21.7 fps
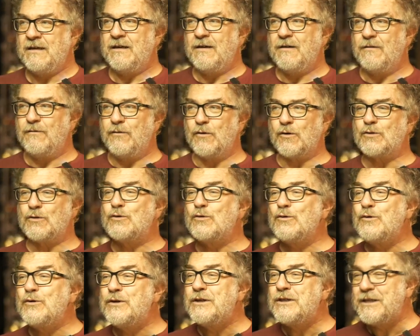
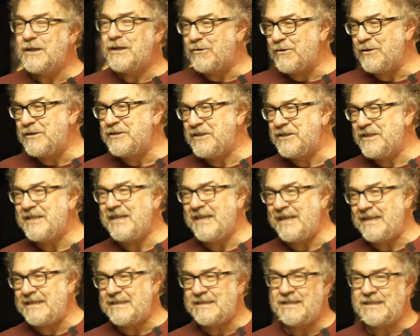fortuite
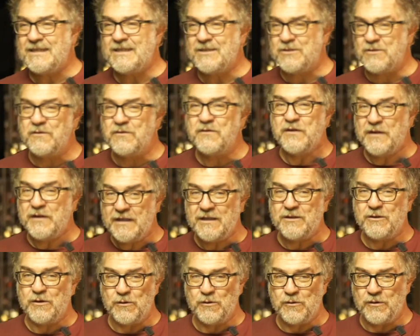coincidenze sono
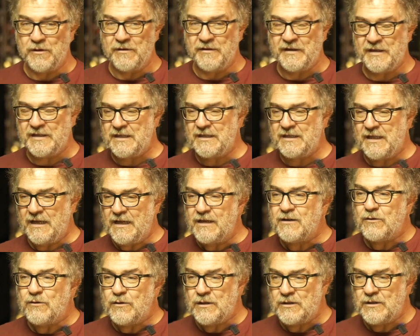finito in un'università
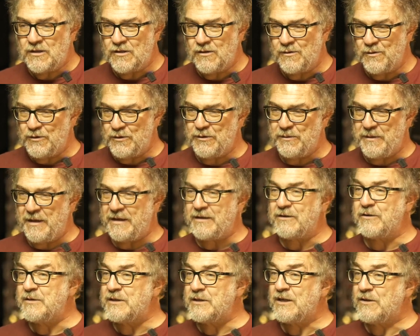in cui a un certo punto mi hanno
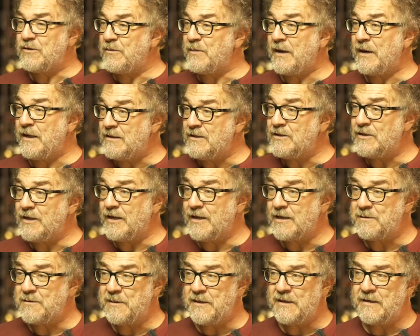cominciato a parlare di
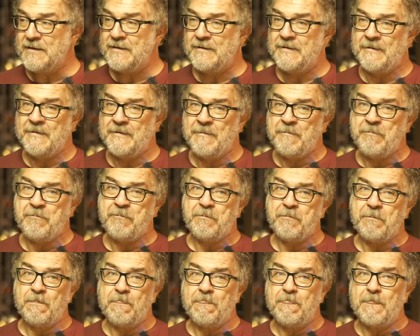Shakespeare
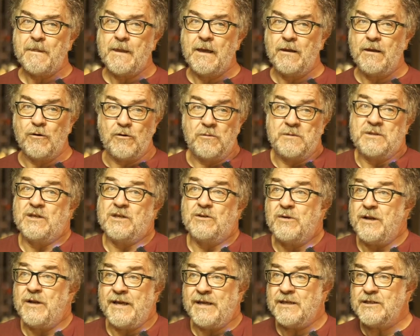e l'ho
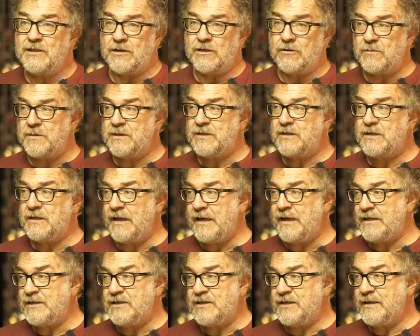cominciato a leggere come si
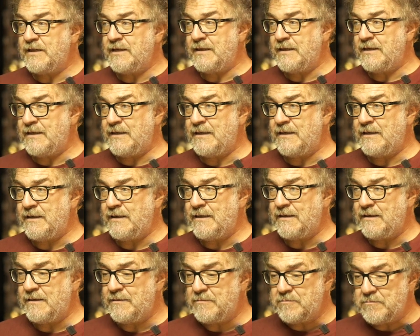
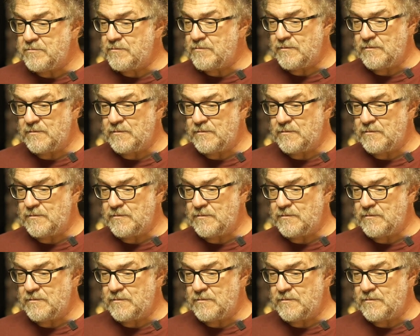legge mm,